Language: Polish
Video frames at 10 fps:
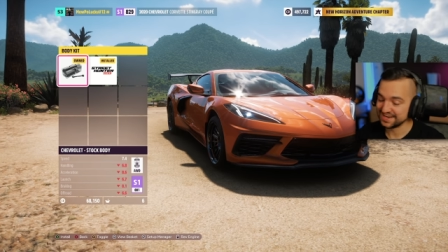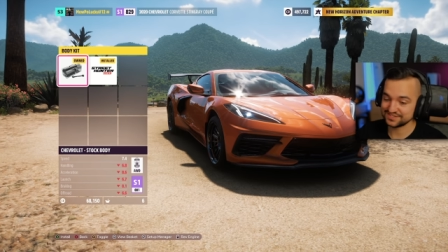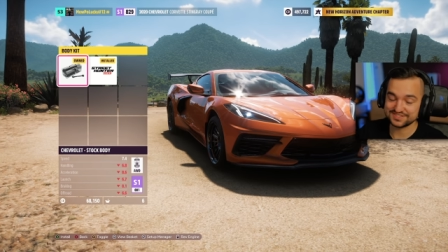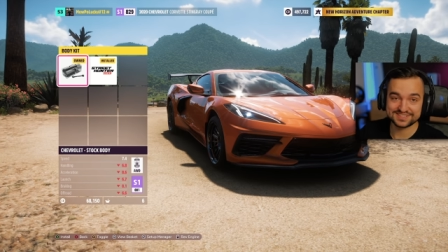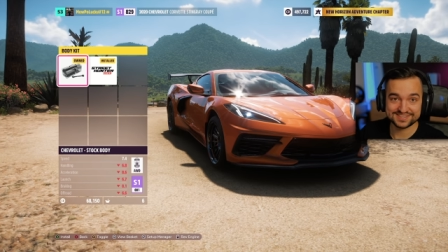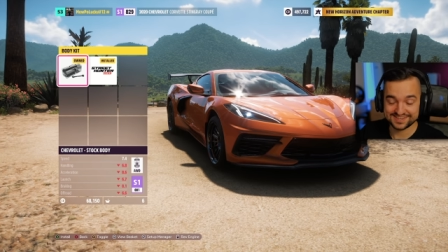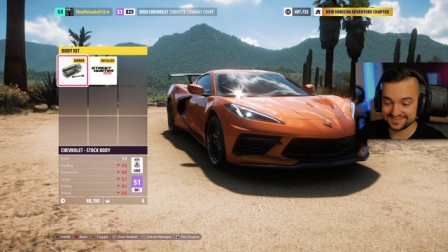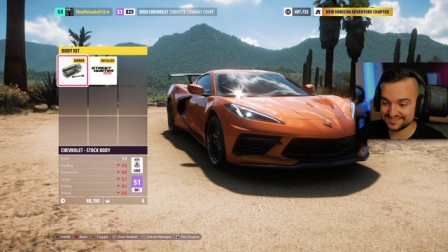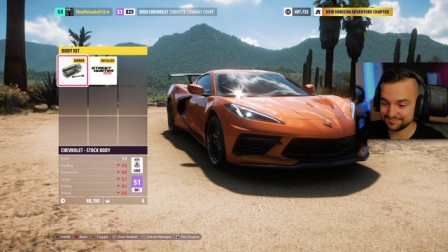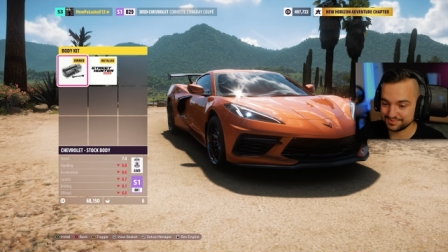A to jest
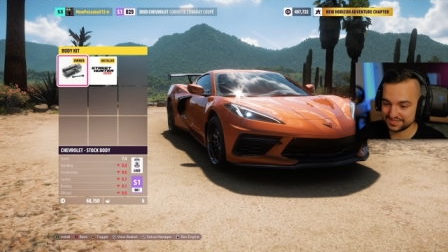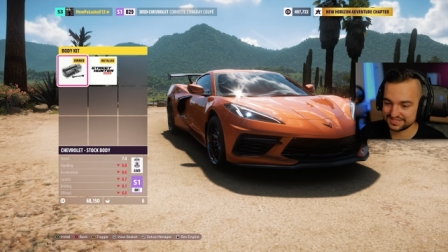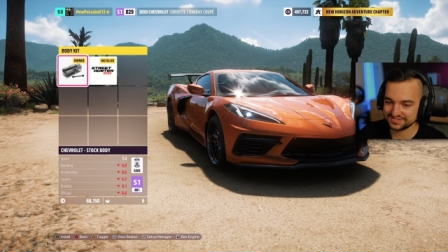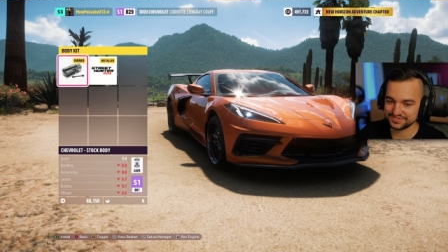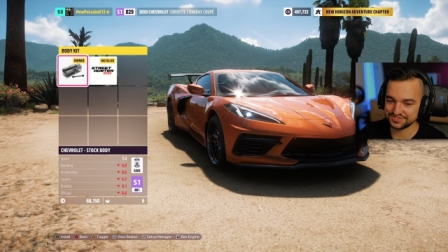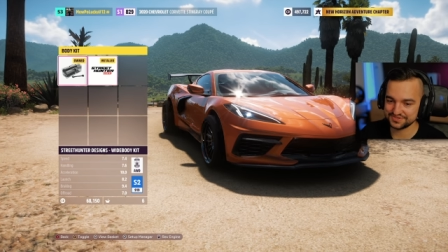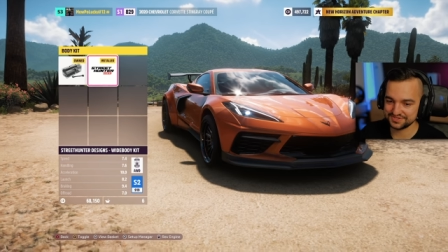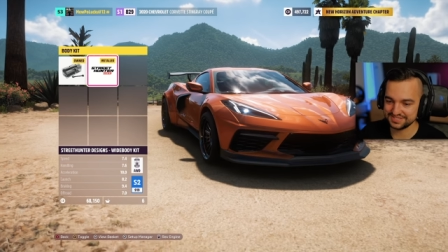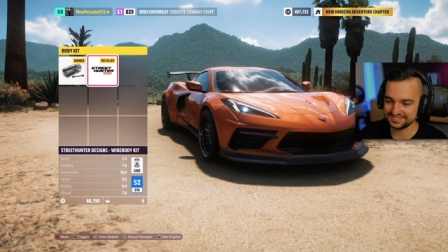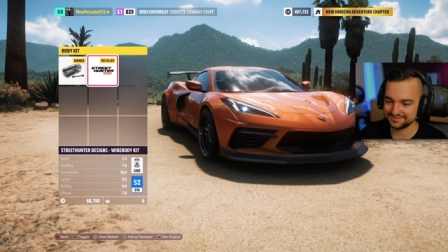generalnie bardzo
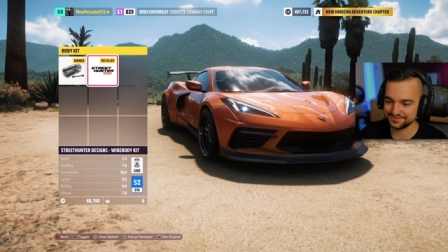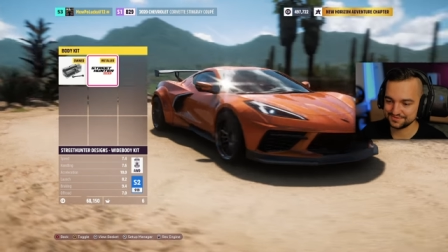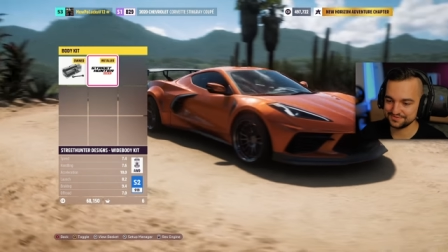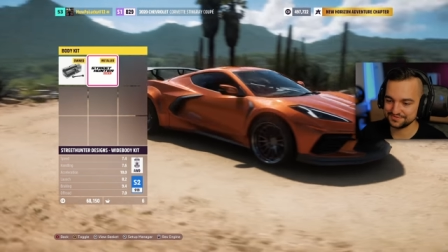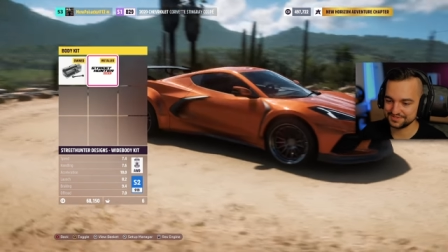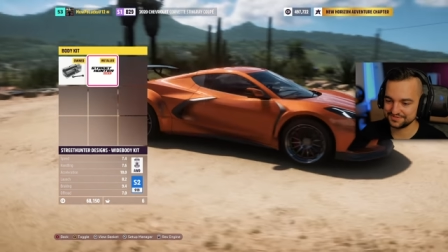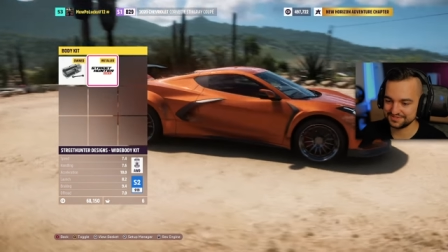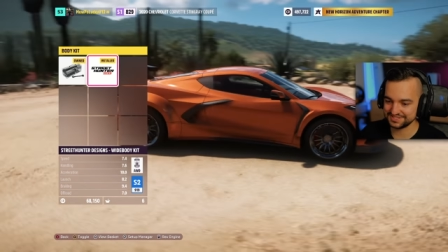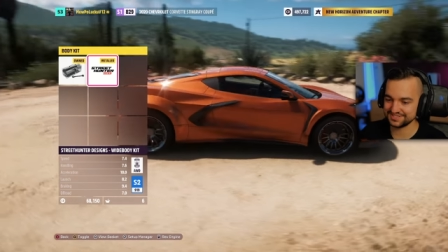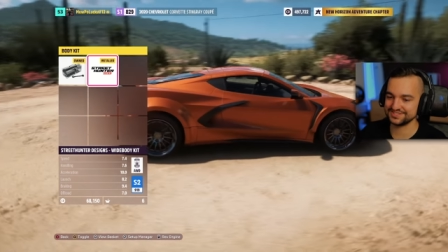szeroki samochód w
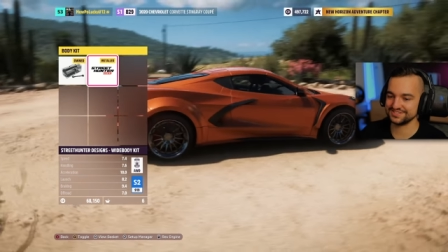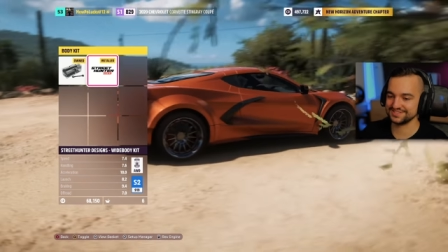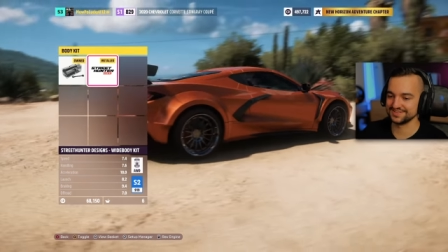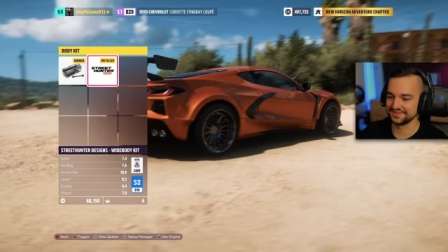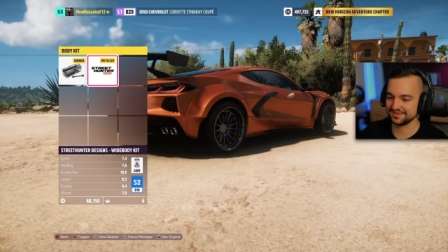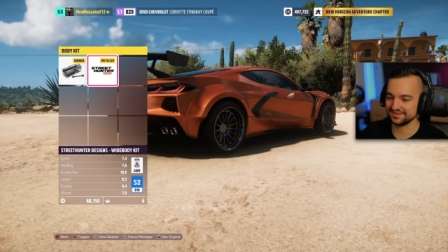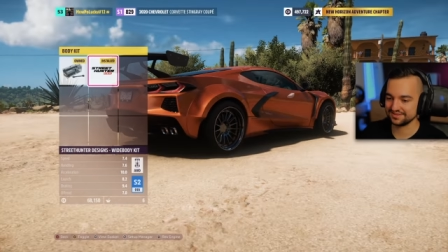rzeczywistości, no nie?